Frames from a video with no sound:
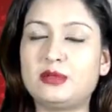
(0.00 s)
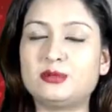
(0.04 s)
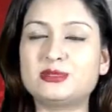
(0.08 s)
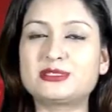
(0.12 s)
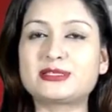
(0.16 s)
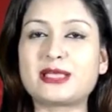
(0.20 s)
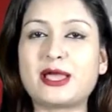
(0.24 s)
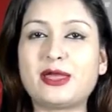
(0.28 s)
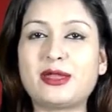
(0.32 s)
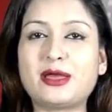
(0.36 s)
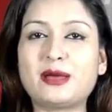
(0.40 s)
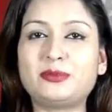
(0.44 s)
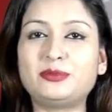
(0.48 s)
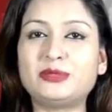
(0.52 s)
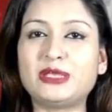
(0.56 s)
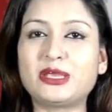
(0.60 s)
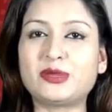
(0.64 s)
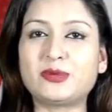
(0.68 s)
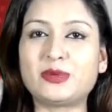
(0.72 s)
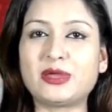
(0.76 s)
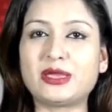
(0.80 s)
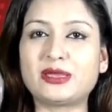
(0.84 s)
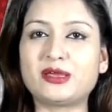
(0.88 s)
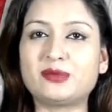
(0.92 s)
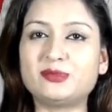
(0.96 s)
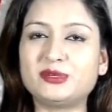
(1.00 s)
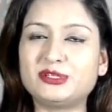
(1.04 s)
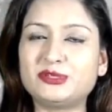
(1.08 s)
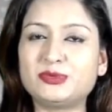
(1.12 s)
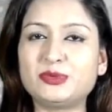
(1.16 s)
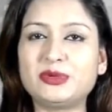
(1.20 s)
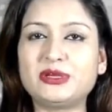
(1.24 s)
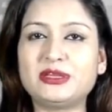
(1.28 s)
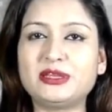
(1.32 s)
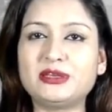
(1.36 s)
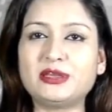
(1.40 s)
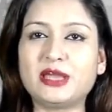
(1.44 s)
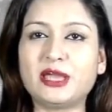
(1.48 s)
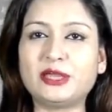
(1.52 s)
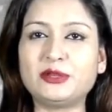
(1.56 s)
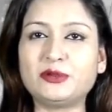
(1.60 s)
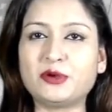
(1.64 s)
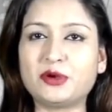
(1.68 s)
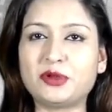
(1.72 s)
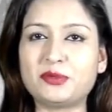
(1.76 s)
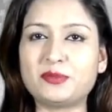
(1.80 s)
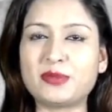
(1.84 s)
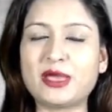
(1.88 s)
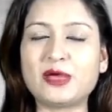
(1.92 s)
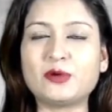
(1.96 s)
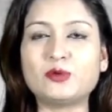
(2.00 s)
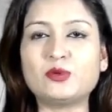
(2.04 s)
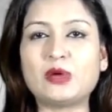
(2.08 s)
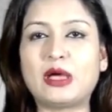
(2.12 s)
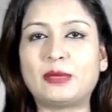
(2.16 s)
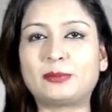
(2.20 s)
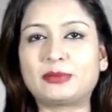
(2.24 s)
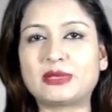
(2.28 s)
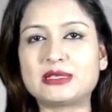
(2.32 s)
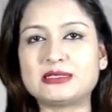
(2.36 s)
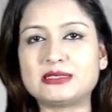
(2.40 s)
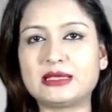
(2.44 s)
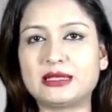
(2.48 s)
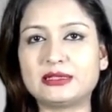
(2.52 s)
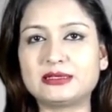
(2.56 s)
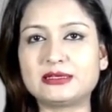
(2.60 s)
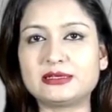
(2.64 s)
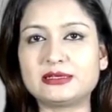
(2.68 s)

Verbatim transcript: नमस्कार आप देख रहे हैं खबर 29 और मैं हूं आपके साथ